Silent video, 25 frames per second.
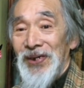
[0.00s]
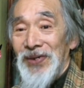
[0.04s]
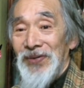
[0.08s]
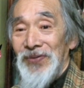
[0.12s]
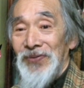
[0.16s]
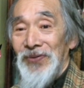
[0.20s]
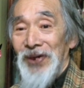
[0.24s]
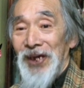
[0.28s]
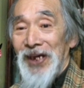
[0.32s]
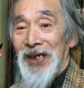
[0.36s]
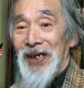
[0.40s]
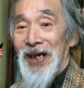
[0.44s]

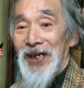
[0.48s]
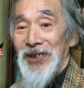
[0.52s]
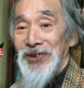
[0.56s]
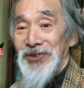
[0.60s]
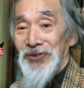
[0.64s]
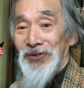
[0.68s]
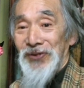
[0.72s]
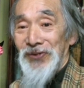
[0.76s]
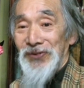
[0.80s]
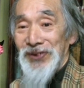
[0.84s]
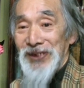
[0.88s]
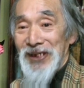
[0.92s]
後援会
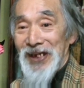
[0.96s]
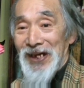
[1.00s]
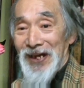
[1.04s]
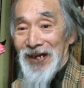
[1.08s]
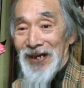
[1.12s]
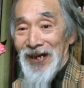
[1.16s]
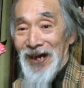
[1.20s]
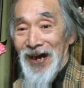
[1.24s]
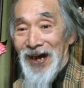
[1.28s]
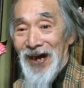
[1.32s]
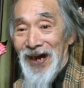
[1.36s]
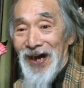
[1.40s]
長本や
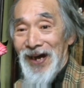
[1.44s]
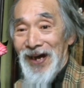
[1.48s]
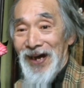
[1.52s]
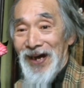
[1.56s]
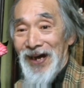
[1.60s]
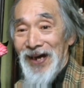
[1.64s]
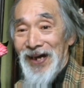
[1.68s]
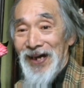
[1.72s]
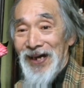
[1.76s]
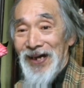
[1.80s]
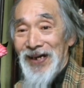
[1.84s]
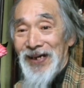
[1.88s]
から。あ
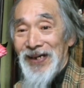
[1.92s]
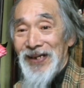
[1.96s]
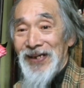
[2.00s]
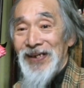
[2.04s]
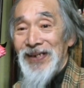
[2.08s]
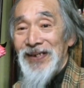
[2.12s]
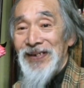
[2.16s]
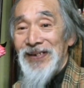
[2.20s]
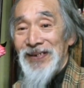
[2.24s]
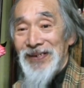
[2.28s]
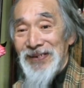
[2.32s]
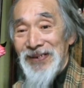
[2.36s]
そうでした
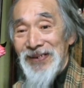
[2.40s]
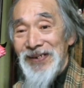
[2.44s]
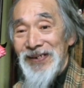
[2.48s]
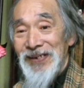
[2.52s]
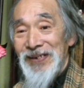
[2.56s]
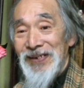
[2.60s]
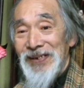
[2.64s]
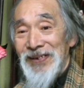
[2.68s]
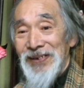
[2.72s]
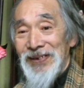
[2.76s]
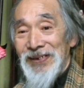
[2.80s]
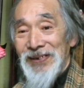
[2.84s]
ね。ね。っ
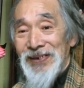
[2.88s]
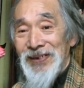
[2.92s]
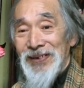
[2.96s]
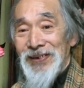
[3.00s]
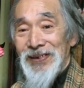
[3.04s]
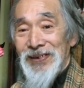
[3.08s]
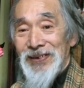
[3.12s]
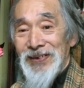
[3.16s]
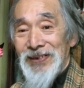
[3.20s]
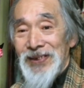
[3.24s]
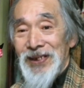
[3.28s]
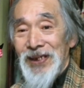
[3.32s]

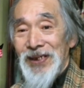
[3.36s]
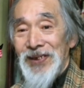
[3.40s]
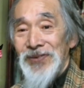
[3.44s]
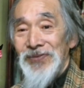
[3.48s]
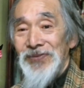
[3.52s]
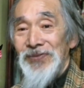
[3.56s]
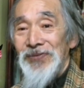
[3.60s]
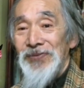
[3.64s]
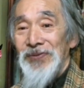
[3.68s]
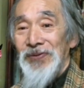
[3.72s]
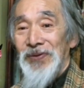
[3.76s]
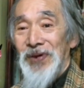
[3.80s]
てい
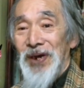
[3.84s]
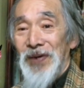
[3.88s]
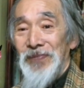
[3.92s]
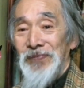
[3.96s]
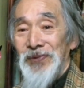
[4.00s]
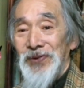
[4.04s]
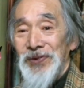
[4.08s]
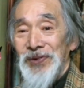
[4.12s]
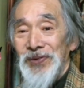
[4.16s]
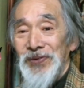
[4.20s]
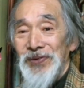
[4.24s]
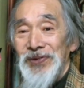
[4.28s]
うのは
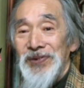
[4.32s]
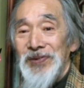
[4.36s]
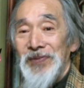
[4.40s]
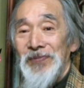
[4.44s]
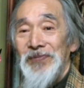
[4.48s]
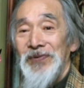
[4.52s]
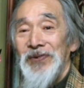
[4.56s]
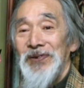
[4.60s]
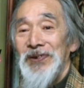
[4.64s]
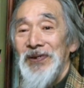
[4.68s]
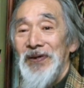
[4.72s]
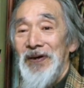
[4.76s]
もう頼
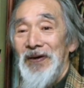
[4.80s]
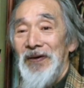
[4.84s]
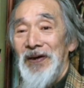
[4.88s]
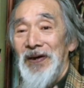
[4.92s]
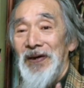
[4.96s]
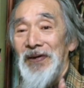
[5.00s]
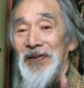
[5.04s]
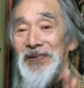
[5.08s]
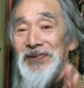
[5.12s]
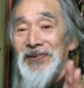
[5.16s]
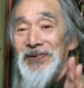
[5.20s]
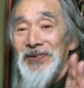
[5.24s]
朝に
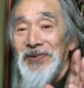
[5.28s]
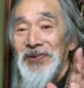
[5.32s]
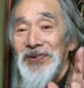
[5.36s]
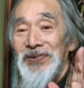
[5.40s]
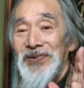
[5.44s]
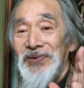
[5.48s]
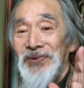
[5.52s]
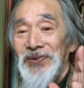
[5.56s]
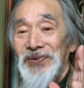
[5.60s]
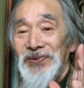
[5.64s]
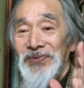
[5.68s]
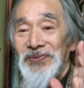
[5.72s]
はそ
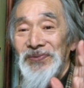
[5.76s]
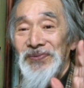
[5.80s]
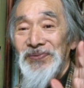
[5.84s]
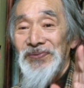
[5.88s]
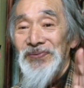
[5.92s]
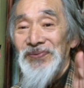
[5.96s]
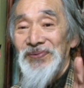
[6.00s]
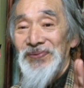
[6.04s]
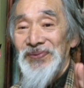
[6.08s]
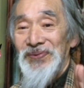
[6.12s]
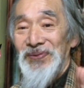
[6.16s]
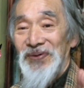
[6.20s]
ういう
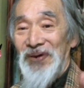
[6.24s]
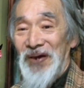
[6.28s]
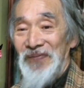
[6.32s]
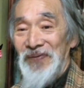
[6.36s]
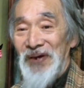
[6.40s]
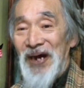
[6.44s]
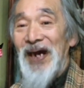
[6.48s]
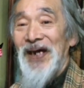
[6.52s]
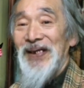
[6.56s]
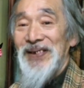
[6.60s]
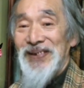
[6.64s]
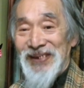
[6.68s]
のが
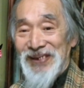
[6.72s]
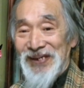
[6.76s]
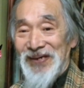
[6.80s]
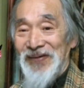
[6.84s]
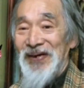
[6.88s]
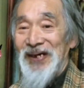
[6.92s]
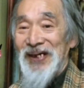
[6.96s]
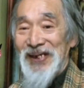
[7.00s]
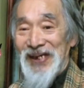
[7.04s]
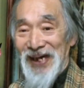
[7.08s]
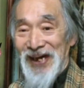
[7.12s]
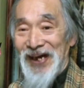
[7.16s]
分かった
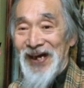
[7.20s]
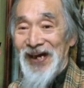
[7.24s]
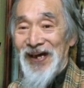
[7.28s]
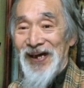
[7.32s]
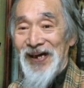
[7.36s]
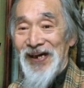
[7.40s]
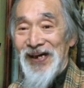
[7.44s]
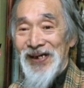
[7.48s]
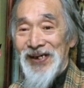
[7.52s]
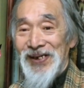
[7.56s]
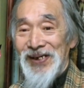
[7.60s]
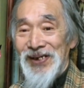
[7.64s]
わけ。
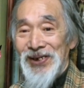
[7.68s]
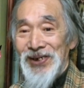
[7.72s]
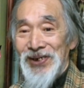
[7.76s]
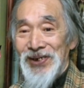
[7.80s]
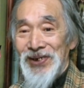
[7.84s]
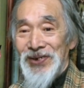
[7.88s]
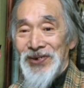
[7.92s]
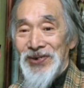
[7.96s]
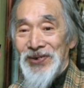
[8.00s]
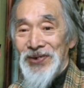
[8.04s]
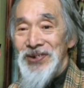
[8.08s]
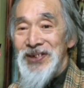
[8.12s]

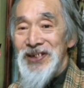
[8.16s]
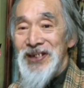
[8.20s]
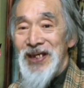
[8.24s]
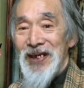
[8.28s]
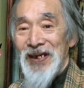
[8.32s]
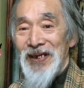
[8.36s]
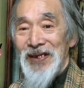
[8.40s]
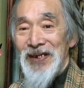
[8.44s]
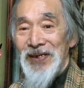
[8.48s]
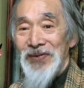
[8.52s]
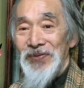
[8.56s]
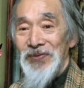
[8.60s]
そし
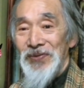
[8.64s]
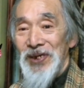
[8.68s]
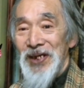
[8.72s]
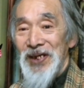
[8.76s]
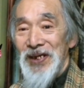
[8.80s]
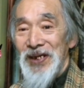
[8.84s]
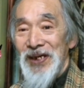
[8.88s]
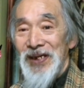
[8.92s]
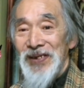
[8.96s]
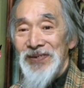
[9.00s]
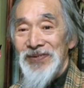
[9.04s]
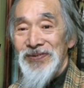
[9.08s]
たらね、こ
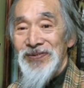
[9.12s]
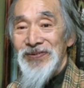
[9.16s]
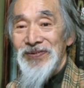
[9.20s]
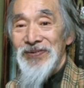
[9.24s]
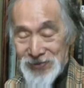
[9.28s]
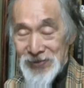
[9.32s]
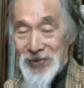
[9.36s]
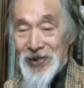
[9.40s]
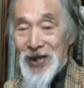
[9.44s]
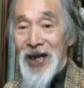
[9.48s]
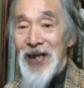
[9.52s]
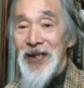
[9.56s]
れね、
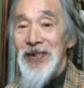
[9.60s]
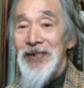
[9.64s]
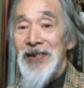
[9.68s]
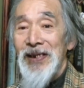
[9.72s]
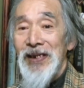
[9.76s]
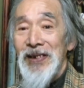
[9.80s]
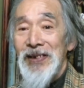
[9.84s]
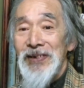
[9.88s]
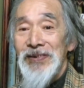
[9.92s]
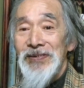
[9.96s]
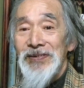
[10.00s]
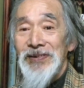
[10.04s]
簡
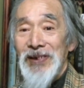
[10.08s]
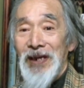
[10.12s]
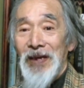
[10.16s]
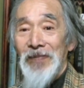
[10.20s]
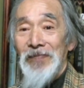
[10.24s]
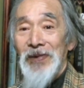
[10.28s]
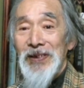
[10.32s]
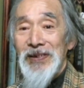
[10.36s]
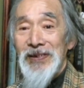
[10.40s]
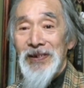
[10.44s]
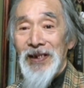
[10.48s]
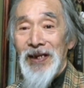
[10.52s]
単に捕
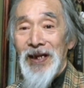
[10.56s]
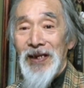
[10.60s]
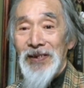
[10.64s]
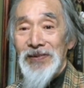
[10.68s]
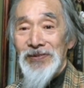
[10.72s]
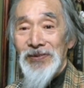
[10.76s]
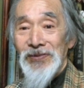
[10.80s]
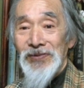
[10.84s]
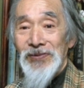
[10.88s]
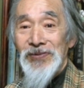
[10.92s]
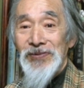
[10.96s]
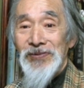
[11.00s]
まったら
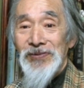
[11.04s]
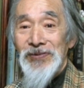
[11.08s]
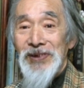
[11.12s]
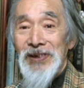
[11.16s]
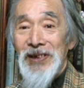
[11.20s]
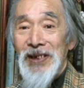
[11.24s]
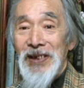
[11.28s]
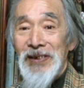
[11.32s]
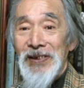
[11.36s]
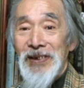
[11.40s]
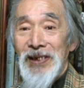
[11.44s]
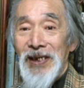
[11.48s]
その
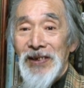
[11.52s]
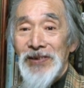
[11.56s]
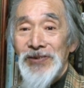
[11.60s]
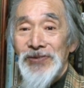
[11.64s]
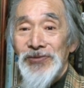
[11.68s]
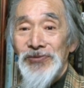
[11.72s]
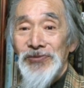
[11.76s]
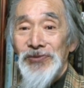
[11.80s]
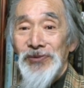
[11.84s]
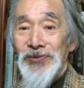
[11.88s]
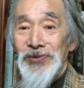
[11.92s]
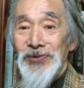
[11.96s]
追撃や
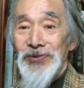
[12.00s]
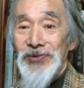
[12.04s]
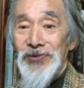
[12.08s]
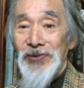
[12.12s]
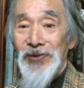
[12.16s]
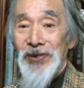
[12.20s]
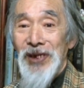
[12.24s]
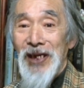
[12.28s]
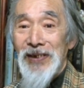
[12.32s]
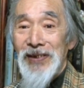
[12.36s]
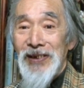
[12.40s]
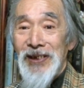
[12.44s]
死後自
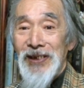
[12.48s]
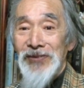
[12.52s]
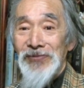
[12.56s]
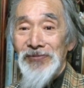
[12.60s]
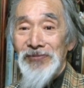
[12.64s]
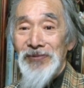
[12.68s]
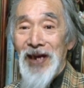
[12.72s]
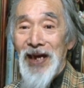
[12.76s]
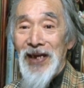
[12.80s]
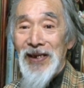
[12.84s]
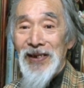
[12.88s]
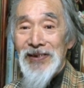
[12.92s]
党やってい
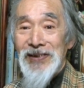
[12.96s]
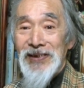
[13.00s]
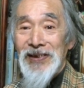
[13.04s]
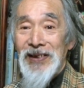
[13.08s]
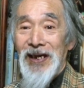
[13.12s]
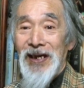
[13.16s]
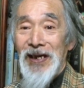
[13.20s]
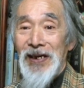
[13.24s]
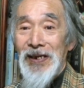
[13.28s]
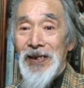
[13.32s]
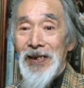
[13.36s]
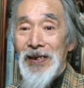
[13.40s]
う話
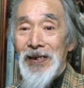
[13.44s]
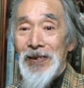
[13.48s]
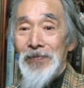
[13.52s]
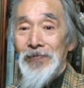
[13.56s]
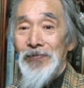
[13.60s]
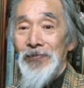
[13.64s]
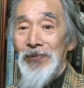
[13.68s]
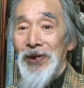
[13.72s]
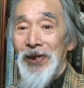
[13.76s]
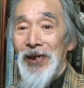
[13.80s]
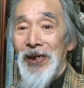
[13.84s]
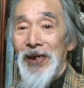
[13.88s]
が
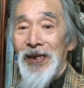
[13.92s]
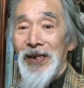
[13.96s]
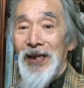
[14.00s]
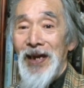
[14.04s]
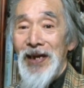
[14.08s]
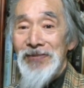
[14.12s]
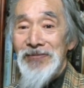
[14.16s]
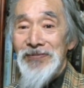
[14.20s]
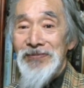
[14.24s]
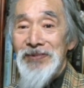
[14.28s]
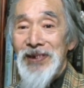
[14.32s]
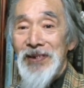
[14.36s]
もう
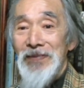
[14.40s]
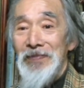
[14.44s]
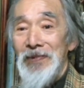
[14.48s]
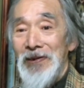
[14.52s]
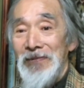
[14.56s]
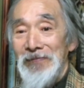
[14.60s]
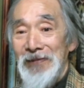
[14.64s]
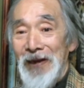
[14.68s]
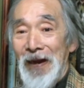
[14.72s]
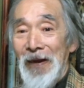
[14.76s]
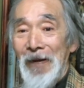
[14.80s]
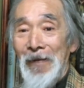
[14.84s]
霞んで
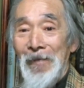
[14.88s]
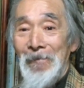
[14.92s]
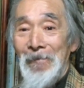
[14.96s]
まうやん。